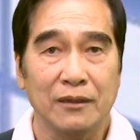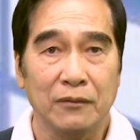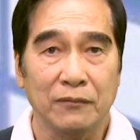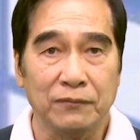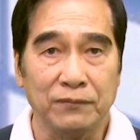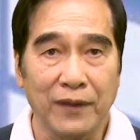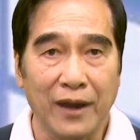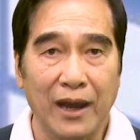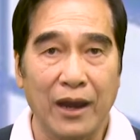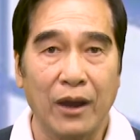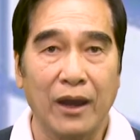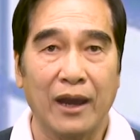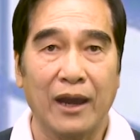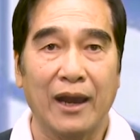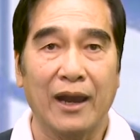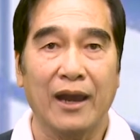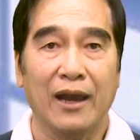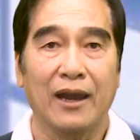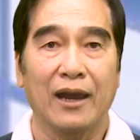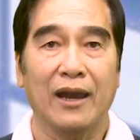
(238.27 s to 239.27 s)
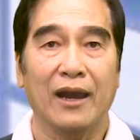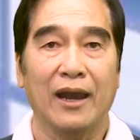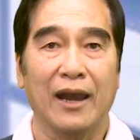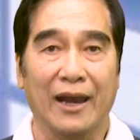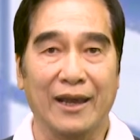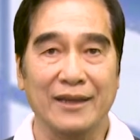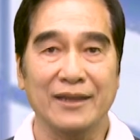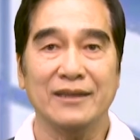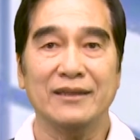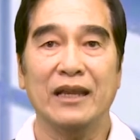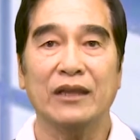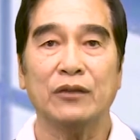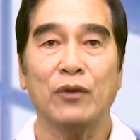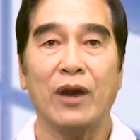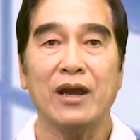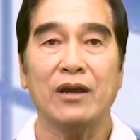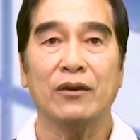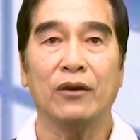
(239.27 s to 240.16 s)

và hạnh để thoát